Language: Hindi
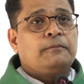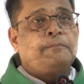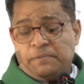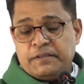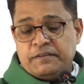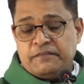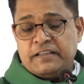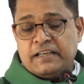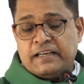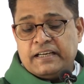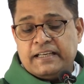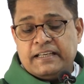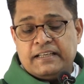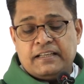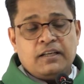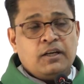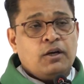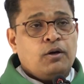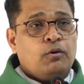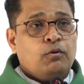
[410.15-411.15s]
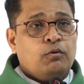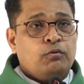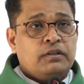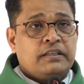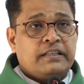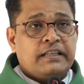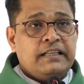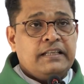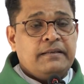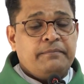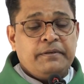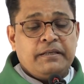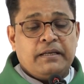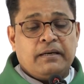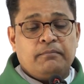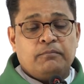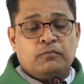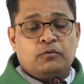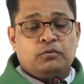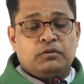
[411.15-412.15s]
बीवियां हैं उनके लिए भी
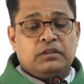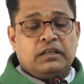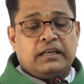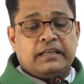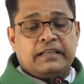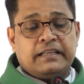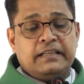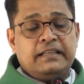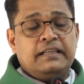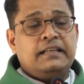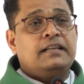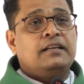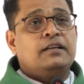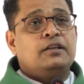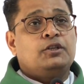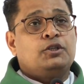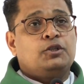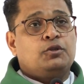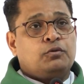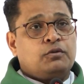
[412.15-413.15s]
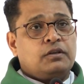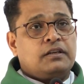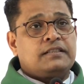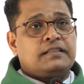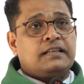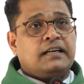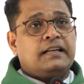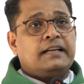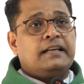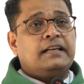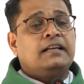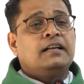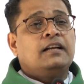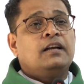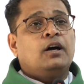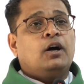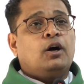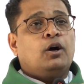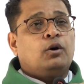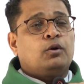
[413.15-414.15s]
हम खुदा के शुक्रगुजार हैं
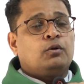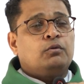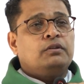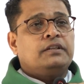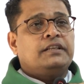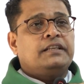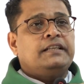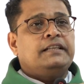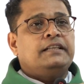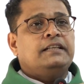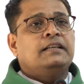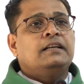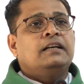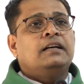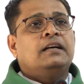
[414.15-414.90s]
और उनकी